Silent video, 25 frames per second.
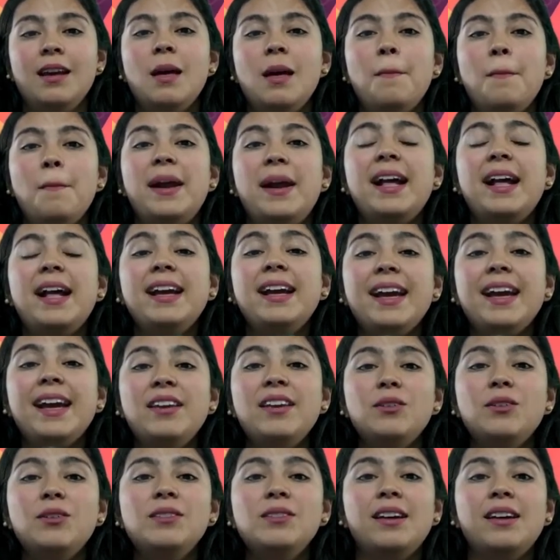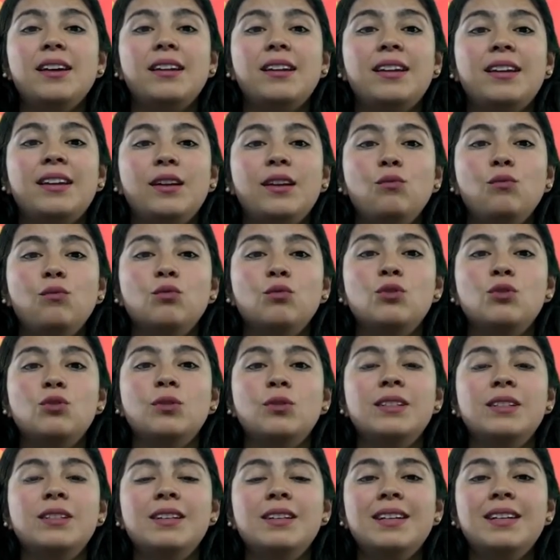Para aquellos que requieren
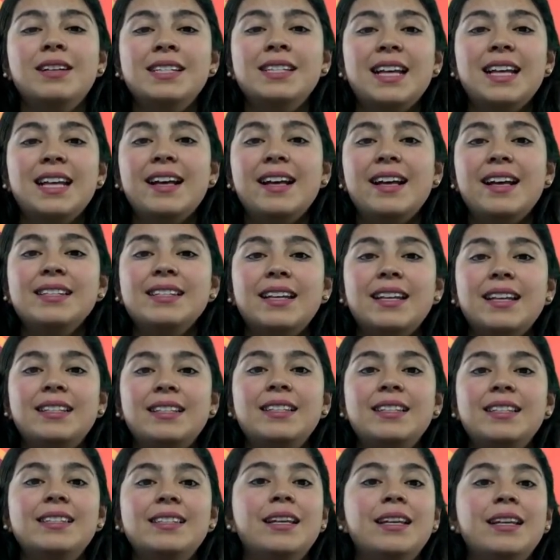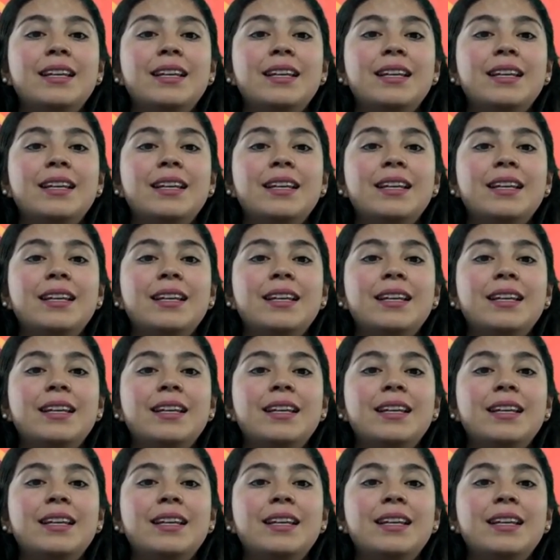funciones avanzadas, existe